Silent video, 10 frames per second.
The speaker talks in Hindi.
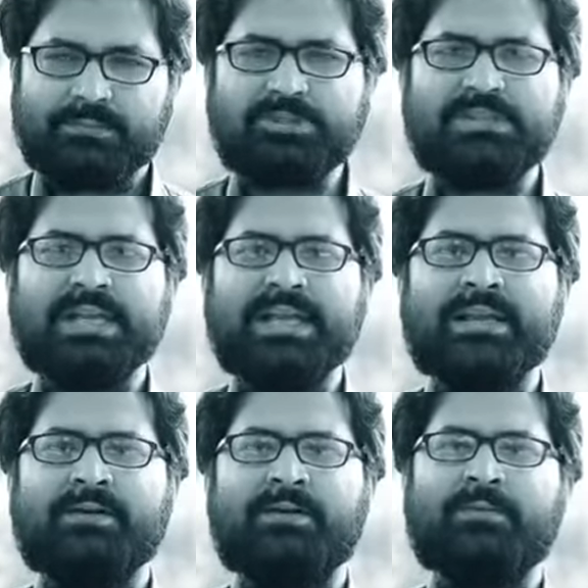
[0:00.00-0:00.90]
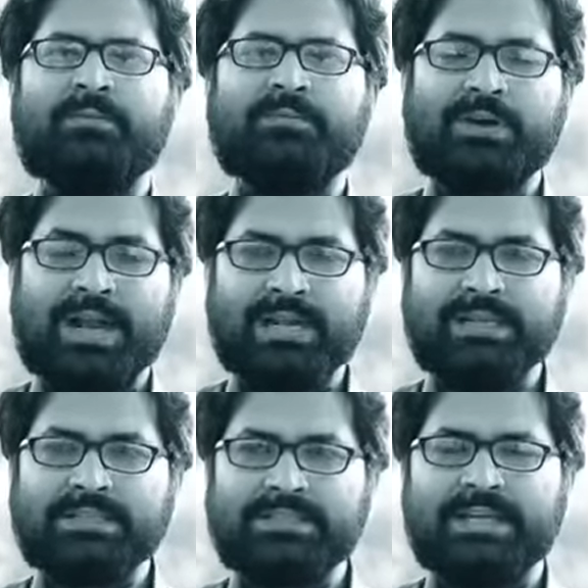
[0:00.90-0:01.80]
पुस्तकें हो
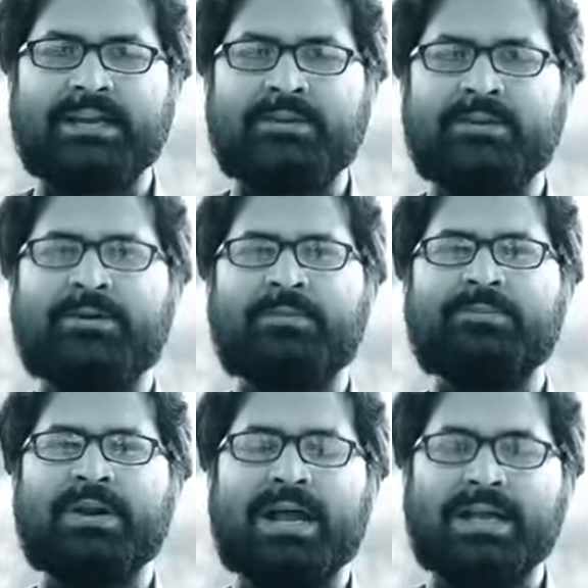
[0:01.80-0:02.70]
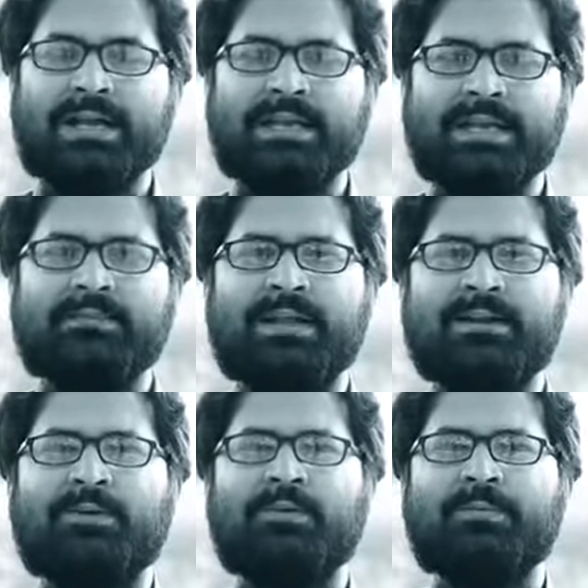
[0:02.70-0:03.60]
पुरानी चेयर हो पुराना टेबल
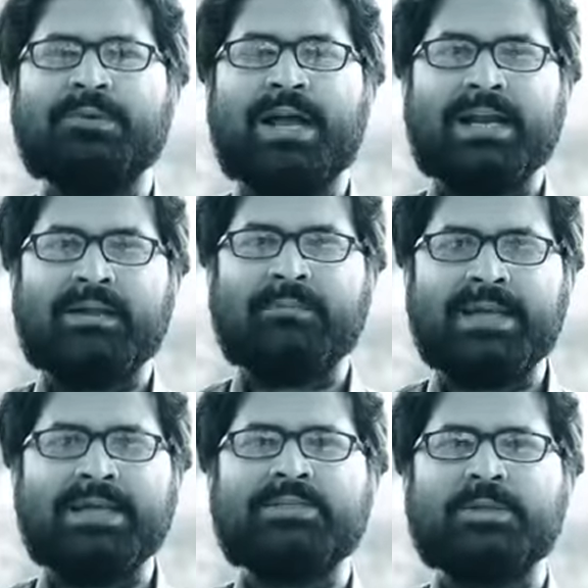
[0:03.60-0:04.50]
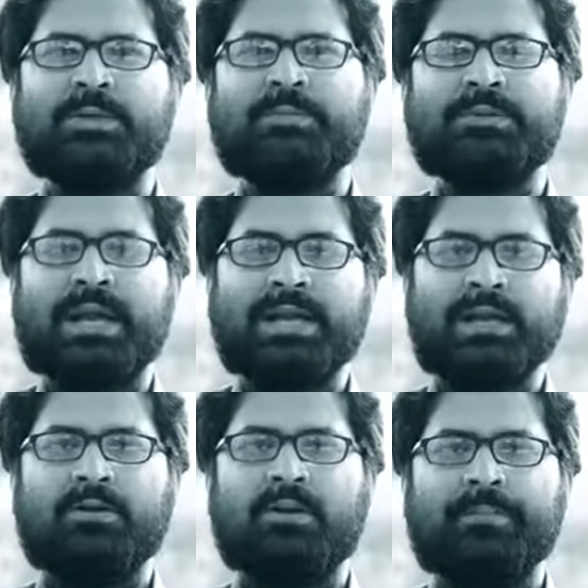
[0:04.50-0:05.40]
हो पुराना मेज हो पुराना
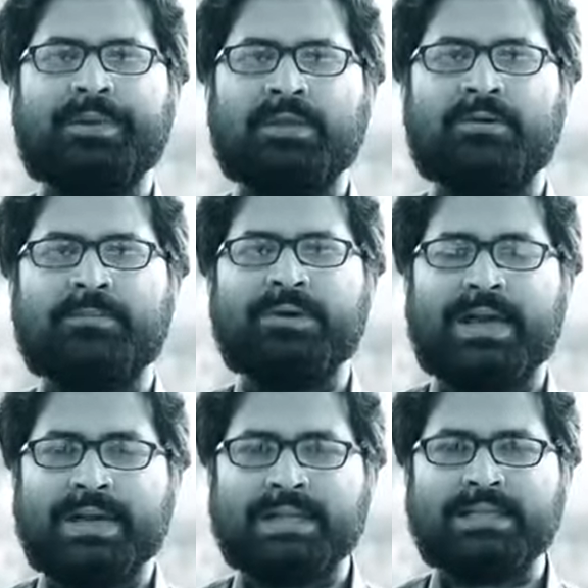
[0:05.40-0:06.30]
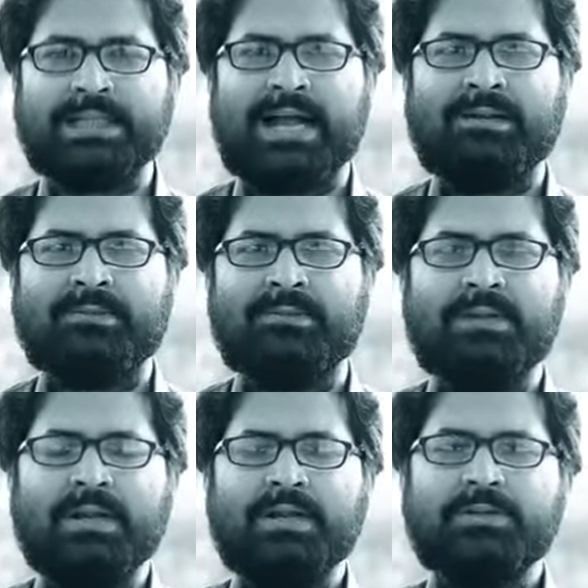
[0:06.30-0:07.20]
कॉपी हो पुराना किताब हो
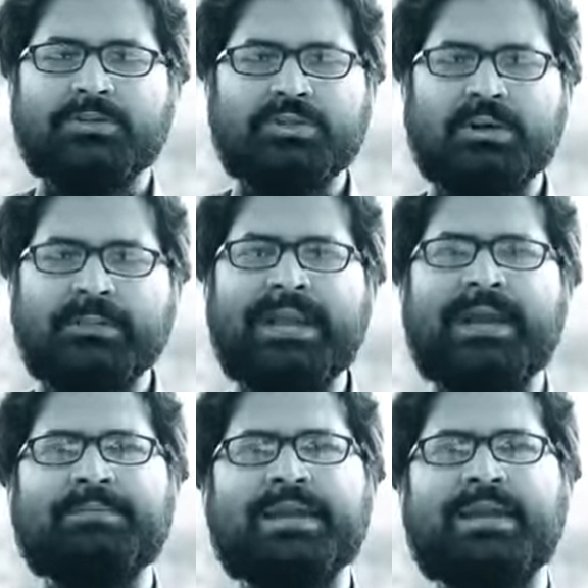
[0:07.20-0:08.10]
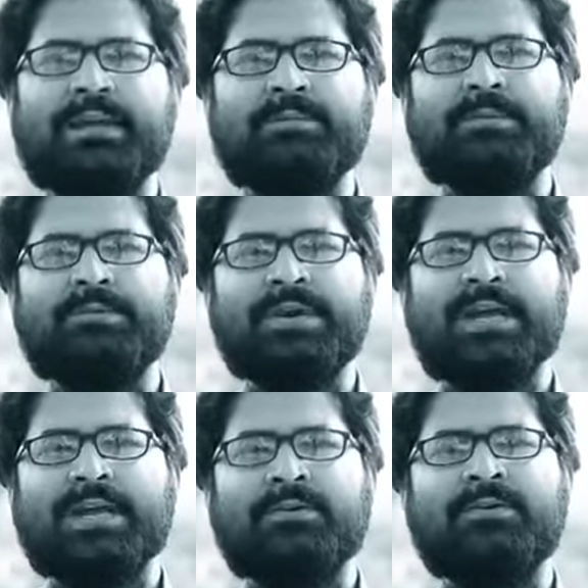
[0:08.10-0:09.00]
जो भी आपके घर में
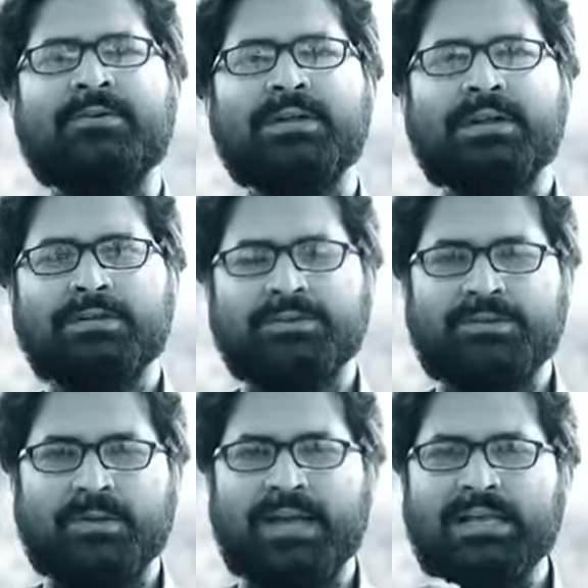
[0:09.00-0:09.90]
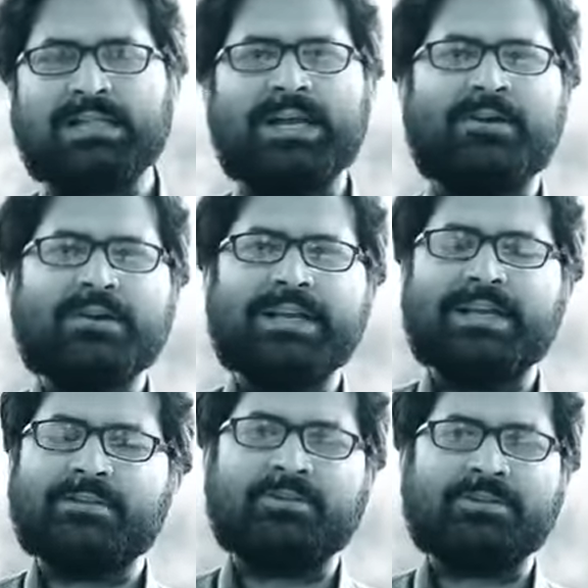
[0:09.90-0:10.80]
पुराना हो जो लगता हो कि
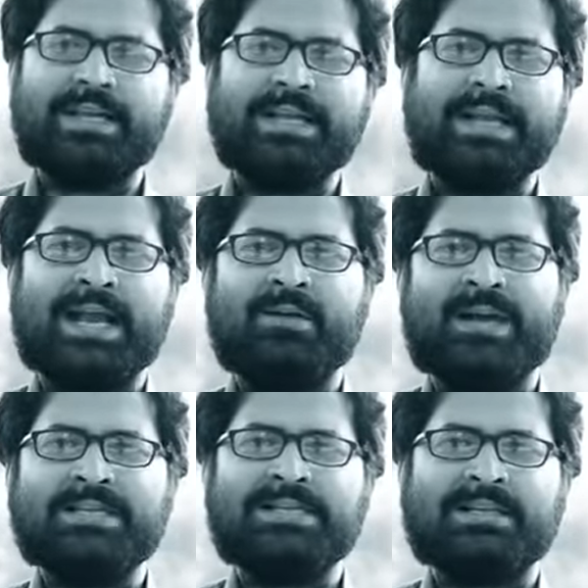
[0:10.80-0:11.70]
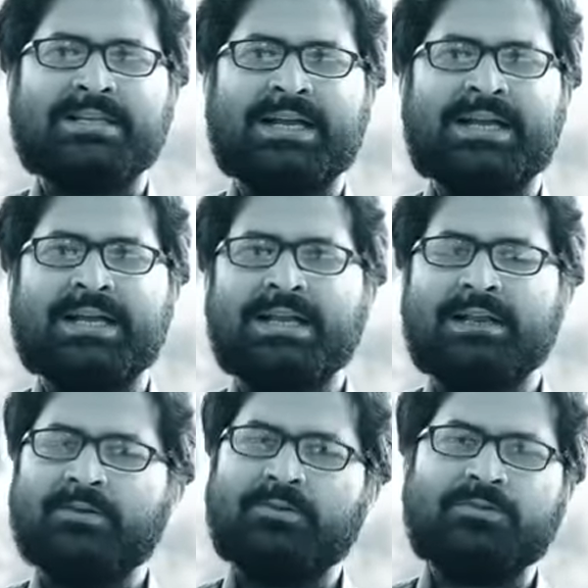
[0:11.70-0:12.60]
ये दूसरे के काम आ सकता है
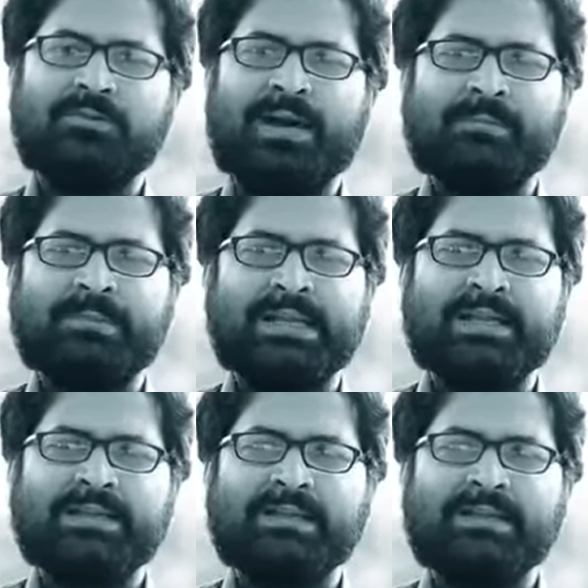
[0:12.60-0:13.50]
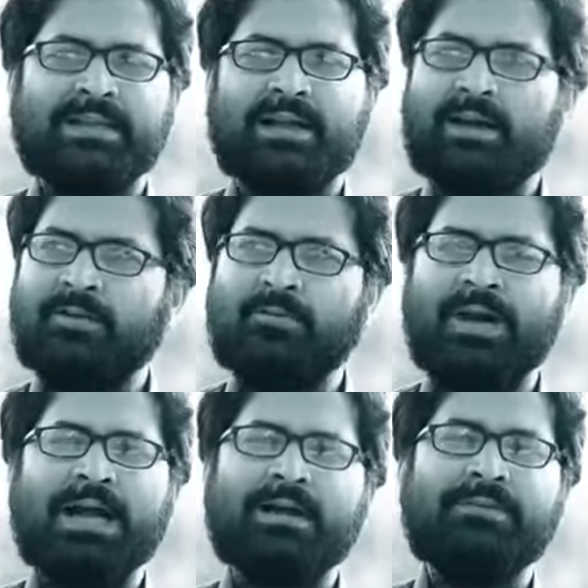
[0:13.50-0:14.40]
उसको आप दें और
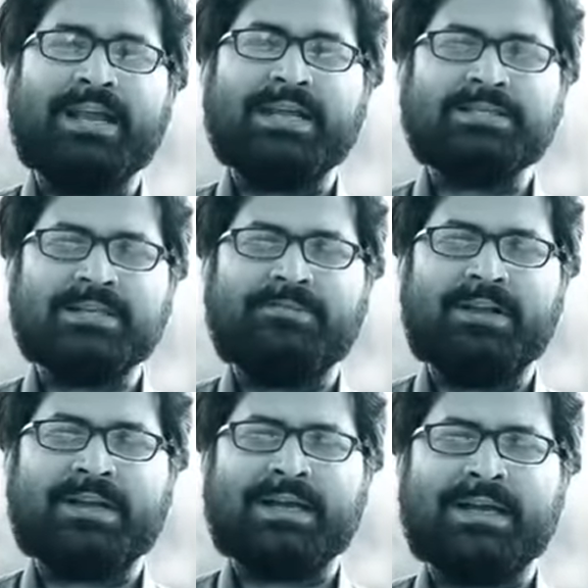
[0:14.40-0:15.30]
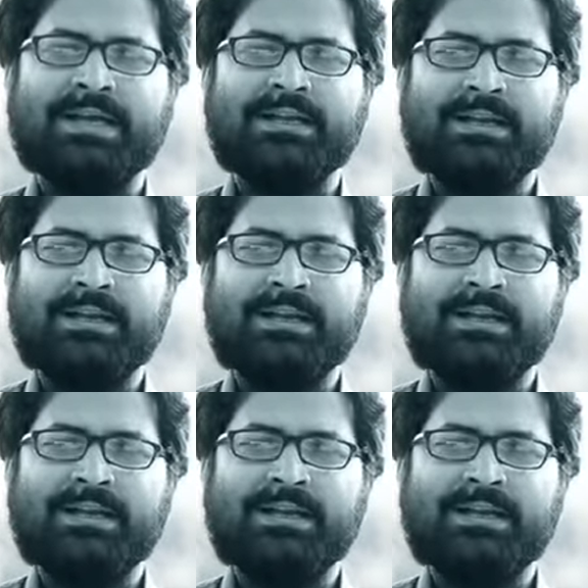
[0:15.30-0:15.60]
वह अभियान सफल रहा